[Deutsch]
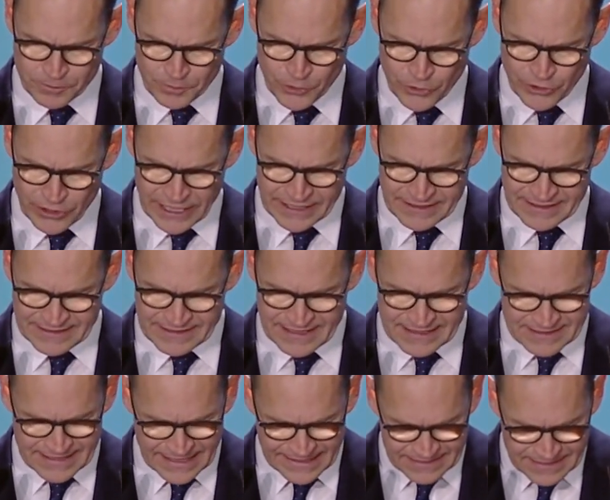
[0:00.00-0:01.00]
und Bürgern, die
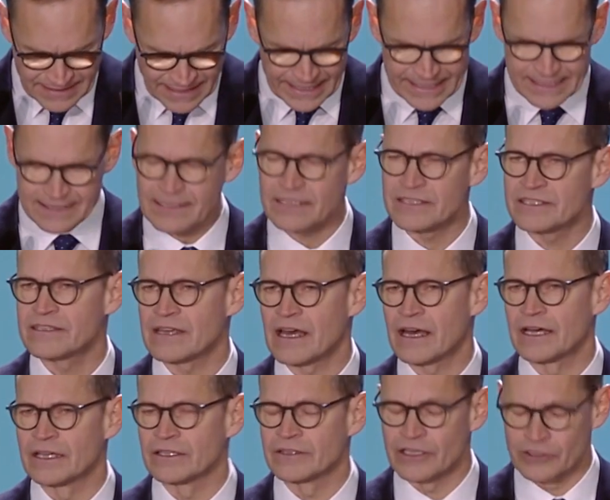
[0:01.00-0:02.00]
sich seit 30
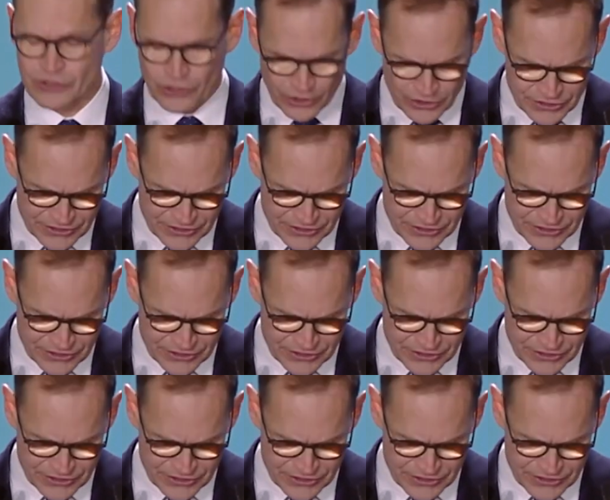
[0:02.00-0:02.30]
Jahren in